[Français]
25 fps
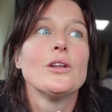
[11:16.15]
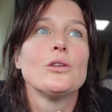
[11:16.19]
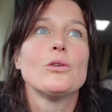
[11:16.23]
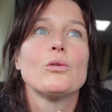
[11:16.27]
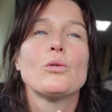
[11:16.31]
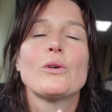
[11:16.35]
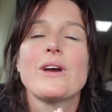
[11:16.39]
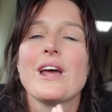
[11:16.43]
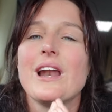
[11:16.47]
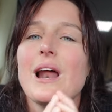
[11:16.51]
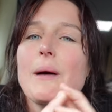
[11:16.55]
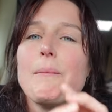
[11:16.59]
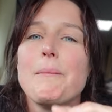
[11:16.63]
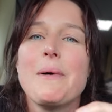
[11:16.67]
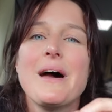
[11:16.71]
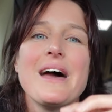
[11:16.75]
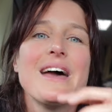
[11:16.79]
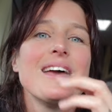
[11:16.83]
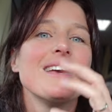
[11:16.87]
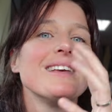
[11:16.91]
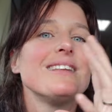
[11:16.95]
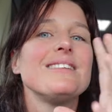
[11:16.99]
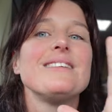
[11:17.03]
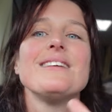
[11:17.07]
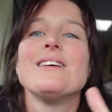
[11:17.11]
Donc elle n'a
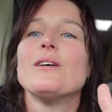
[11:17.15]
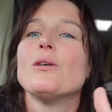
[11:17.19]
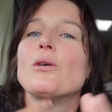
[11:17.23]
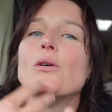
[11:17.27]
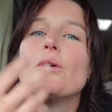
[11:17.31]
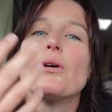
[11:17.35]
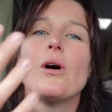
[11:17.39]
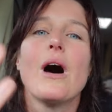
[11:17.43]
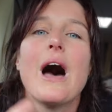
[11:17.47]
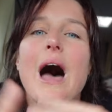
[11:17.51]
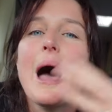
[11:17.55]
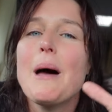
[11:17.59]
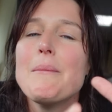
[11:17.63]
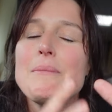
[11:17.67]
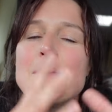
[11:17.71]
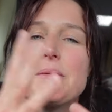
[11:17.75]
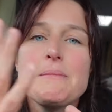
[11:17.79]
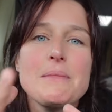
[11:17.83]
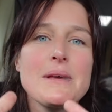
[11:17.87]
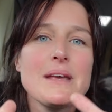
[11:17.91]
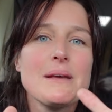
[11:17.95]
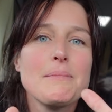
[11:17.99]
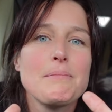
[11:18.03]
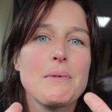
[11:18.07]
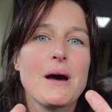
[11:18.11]
pas été euh,
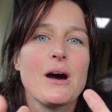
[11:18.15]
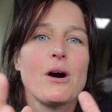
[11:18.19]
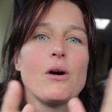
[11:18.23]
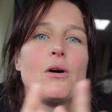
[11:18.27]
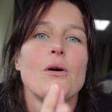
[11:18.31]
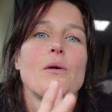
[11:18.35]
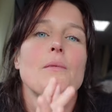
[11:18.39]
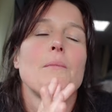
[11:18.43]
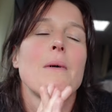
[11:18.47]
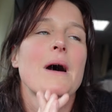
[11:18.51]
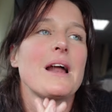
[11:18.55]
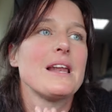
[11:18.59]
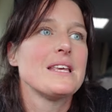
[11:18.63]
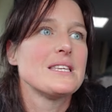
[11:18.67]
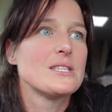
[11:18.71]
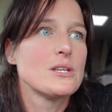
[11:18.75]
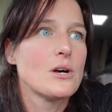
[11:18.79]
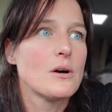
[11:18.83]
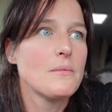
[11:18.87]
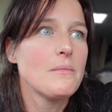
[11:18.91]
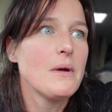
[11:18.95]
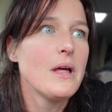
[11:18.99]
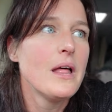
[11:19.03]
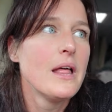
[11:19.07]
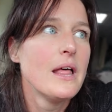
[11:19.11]
abîmée par euh, par les
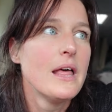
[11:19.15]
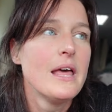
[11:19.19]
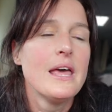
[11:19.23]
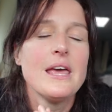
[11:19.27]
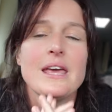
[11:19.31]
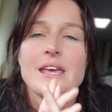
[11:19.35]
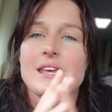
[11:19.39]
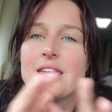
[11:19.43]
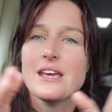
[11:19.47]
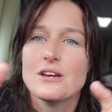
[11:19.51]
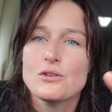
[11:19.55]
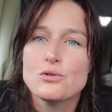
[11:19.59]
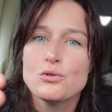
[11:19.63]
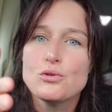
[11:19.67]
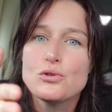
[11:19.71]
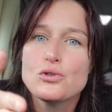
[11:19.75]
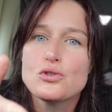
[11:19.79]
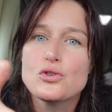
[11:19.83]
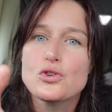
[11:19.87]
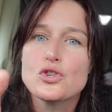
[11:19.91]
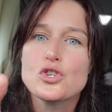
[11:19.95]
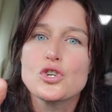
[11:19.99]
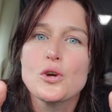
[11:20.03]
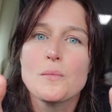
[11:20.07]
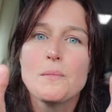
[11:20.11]
hommes. Il y a juste
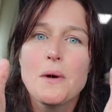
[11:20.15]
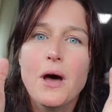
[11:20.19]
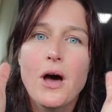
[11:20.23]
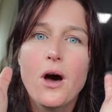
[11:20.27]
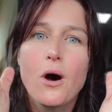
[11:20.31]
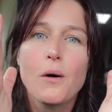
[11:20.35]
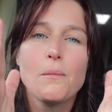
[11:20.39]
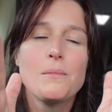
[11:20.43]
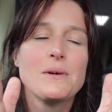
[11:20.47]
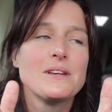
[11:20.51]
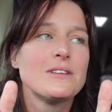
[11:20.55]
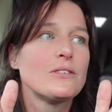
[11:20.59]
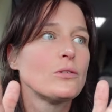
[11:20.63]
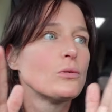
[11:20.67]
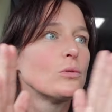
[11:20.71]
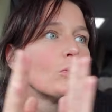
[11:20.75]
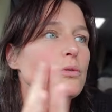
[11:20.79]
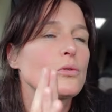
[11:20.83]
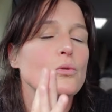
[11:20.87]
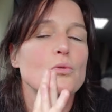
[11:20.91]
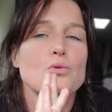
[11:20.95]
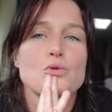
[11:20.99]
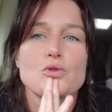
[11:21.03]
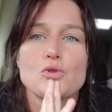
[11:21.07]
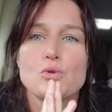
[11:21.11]
ce chemin en béton
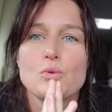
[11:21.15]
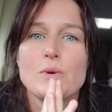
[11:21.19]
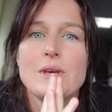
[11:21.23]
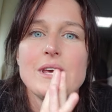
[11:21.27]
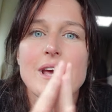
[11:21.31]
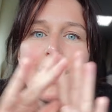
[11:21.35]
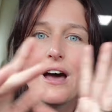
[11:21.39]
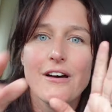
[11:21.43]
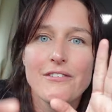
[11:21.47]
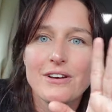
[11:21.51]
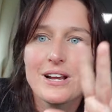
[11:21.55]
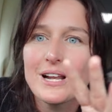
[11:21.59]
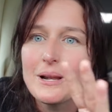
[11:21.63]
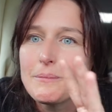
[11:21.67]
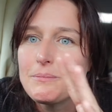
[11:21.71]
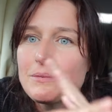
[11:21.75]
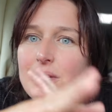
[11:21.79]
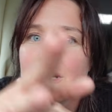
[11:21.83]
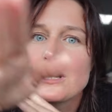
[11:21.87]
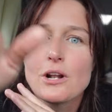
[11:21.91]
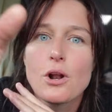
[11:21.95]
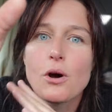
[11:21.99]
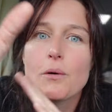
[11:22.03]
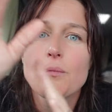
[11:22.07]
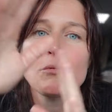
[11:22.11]
qu'on suit avec les
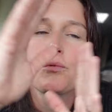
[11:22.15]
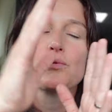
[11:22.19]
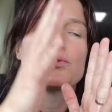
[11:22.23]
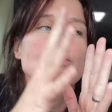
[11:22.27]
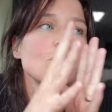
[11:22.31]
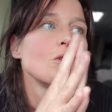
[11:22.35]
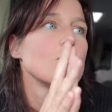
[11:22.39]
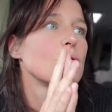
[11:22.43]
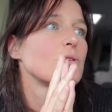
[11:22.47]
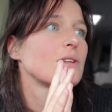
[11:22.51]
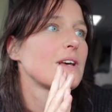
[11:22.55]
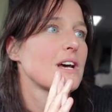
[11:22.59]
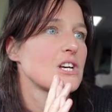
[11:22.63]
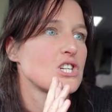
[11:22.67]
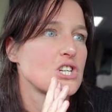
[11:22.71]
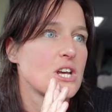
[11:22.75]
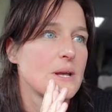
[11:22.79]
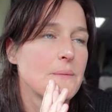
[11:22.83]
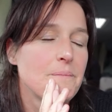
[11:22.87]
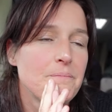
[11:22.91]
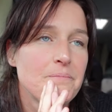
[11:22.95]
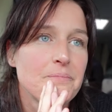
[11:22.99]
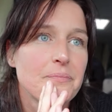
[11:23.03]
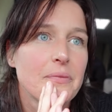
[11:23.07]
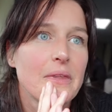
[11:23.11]
petites lampes, qu'on suit le
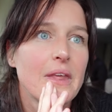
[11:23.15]
trajet.